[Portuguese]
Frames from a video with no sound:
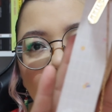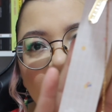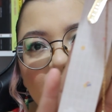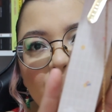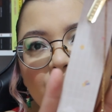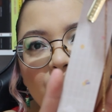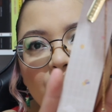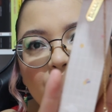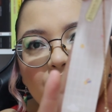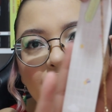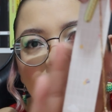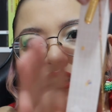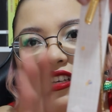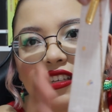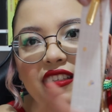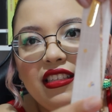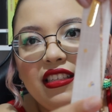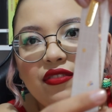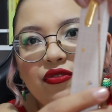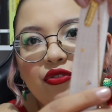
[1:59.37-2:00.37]
Focou.
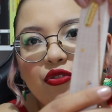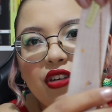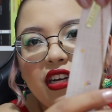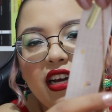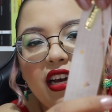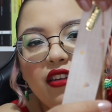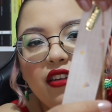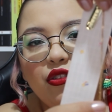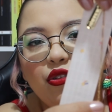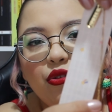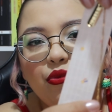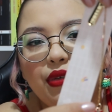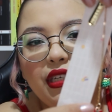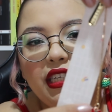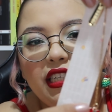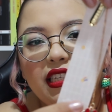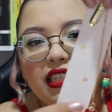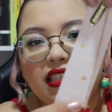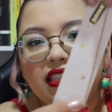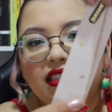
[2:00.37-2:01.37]
Tá focando,
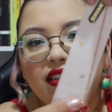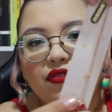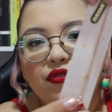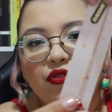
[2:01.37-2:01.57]
meninas? Tá